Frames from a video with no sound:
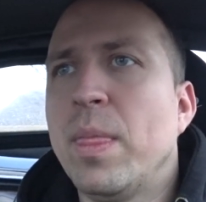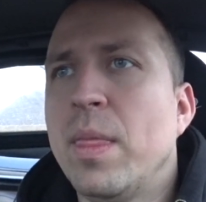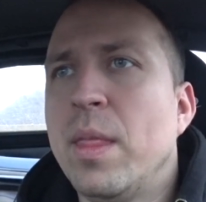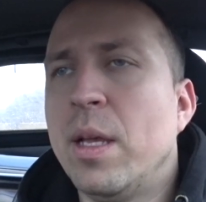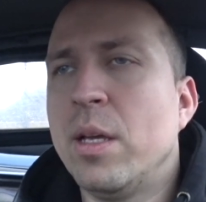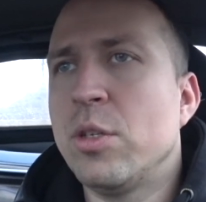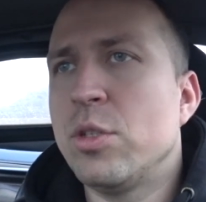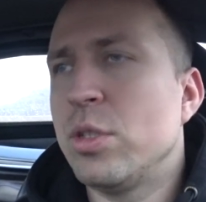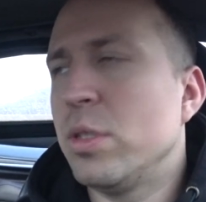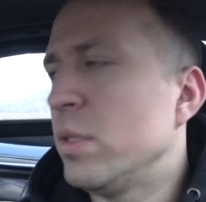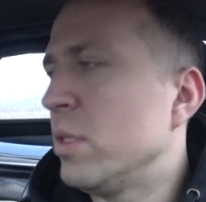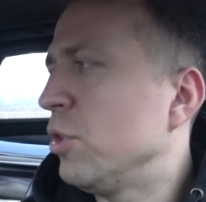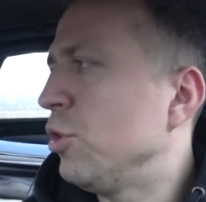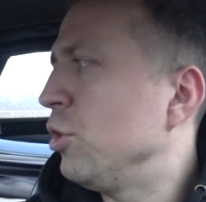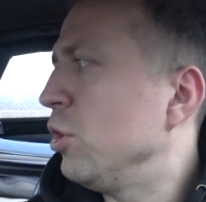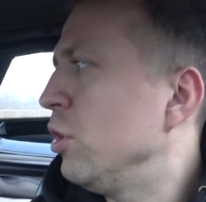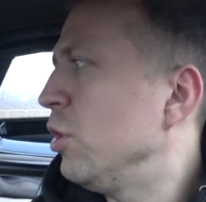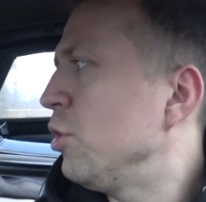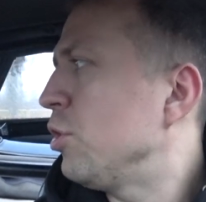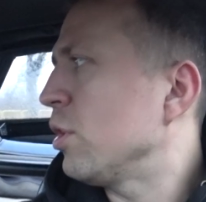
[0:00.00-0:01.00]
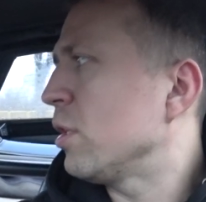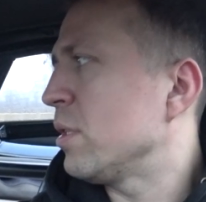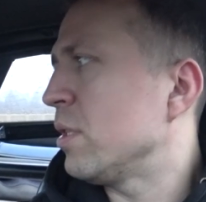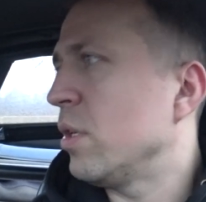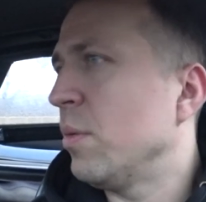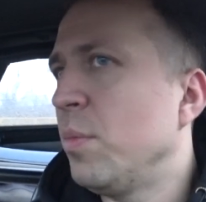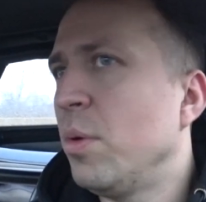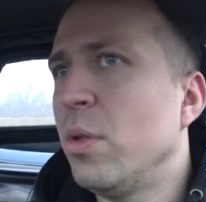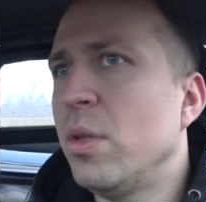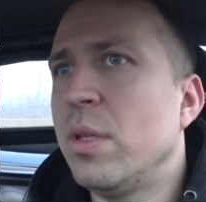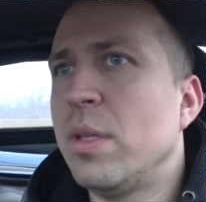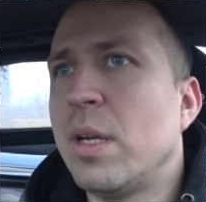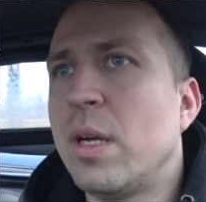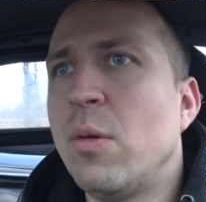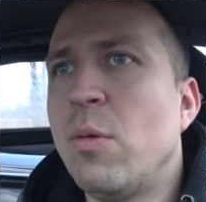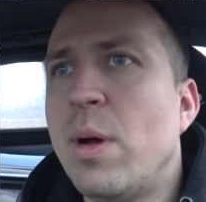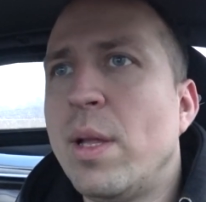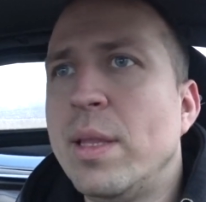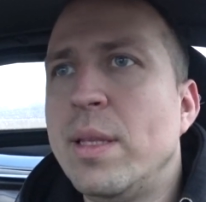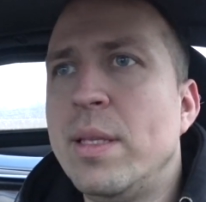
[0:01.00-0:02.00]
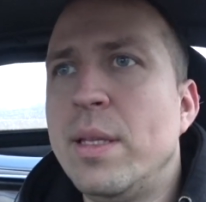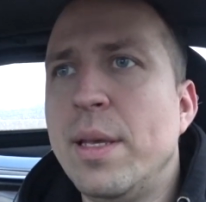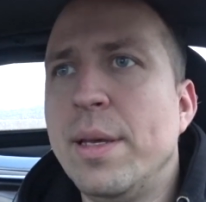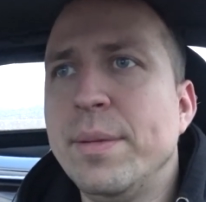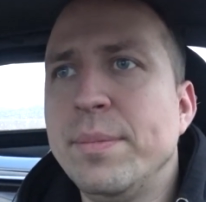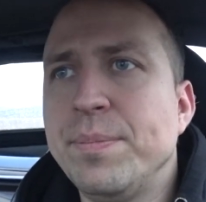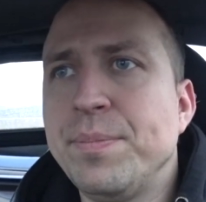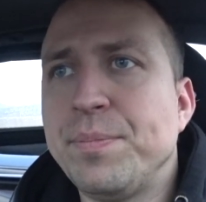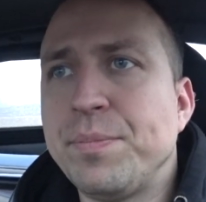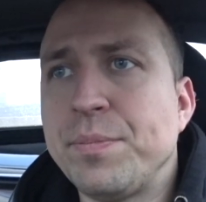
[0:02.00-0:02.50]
także silniczek zrobiony tak ładnie.